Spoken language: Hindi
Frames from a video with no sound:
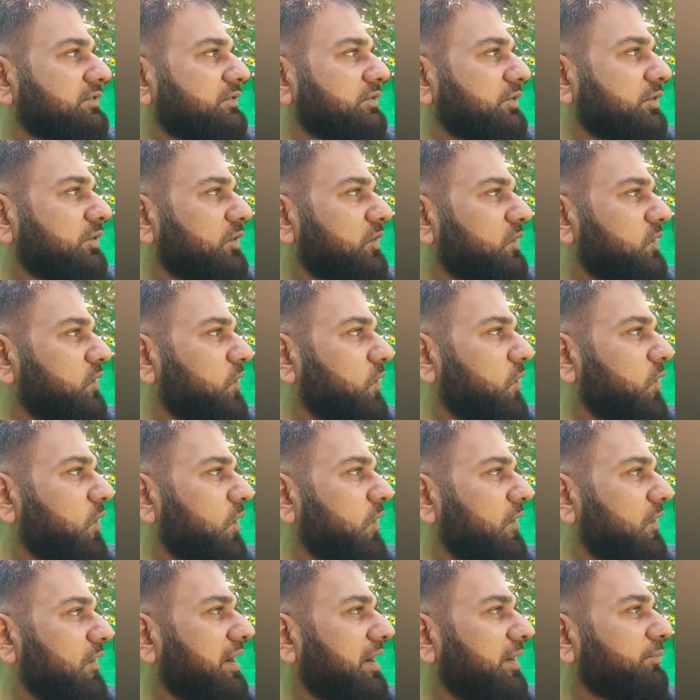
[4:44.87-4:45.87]
तो
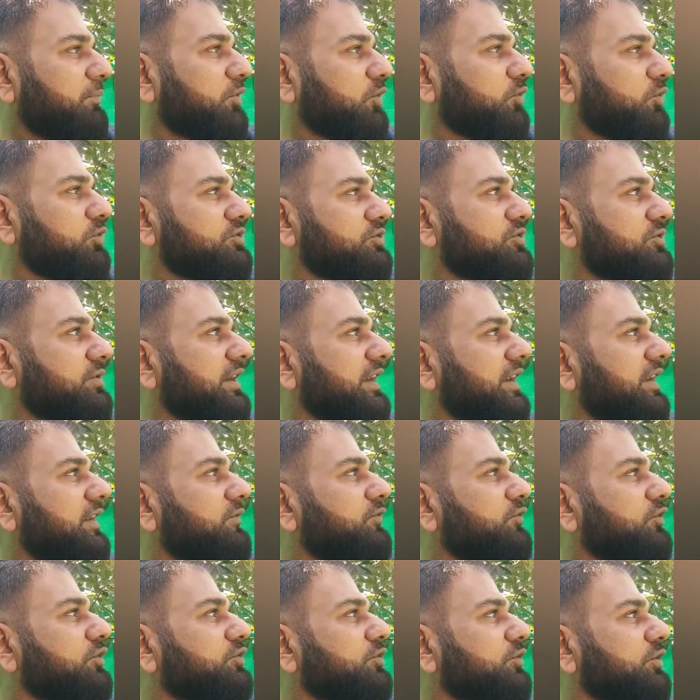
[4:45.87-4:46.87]
अमरूद जो हैं
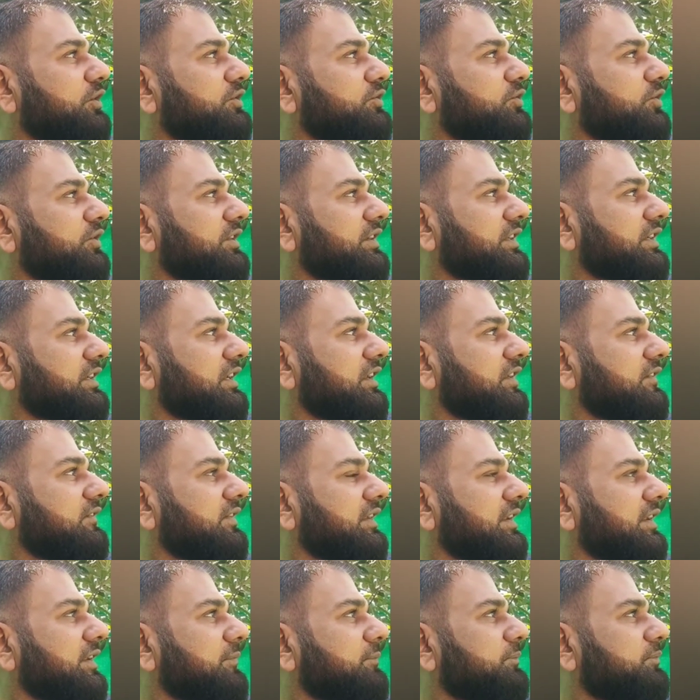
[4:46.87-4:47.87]
वो थोड़े थोड़े निकले
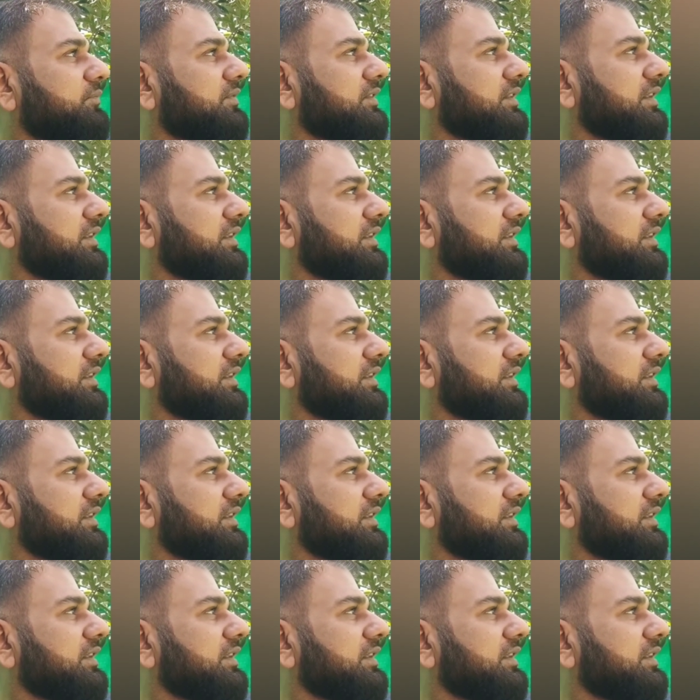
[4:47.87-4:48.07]
हुए हैं